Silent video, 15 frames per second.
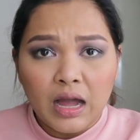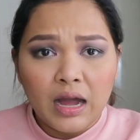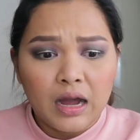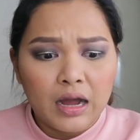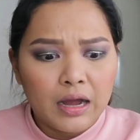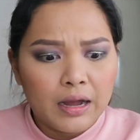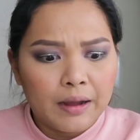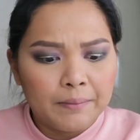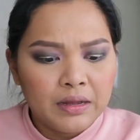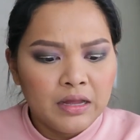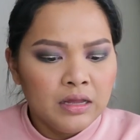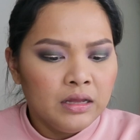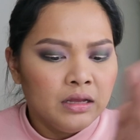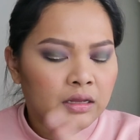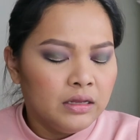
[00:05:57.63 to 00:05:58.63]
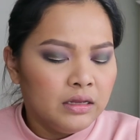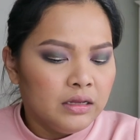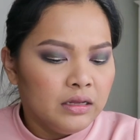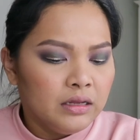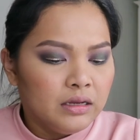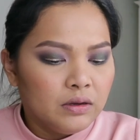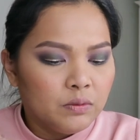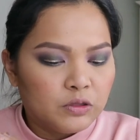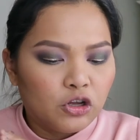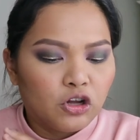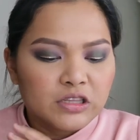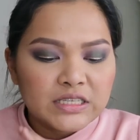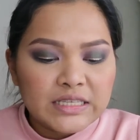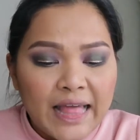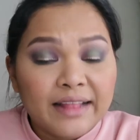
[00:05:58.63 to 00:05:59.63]
um, what do you
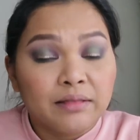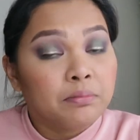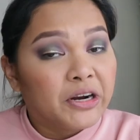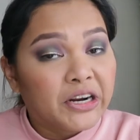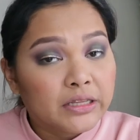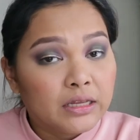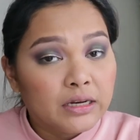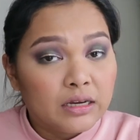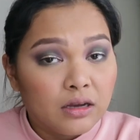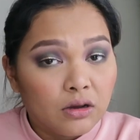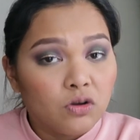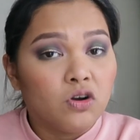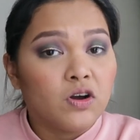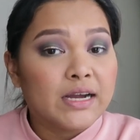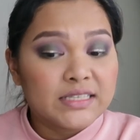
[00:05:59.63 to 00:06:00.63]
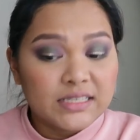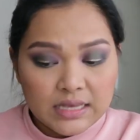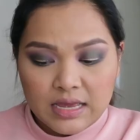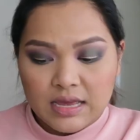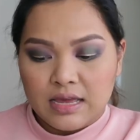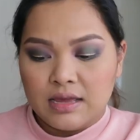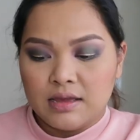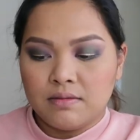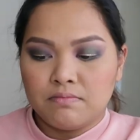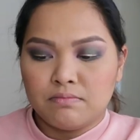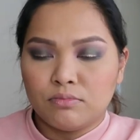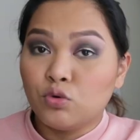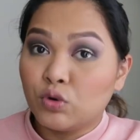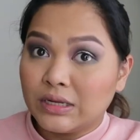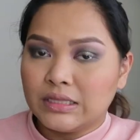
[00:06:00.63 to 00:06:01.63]
call this, landmark na lang ako kasi
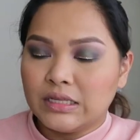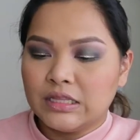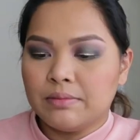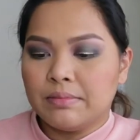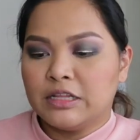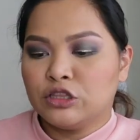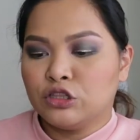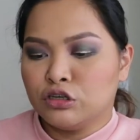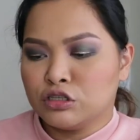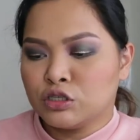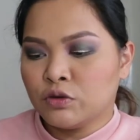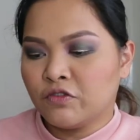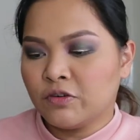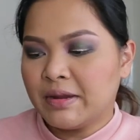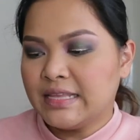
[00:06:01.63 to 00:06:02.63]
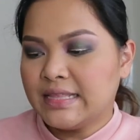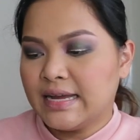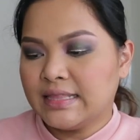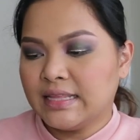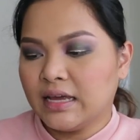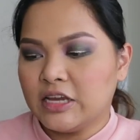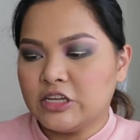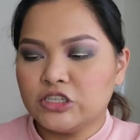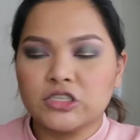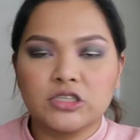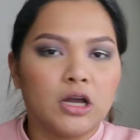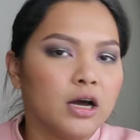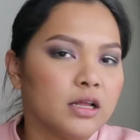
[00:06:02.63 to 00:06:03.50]
mura din naman doon. So, for my nanak, I just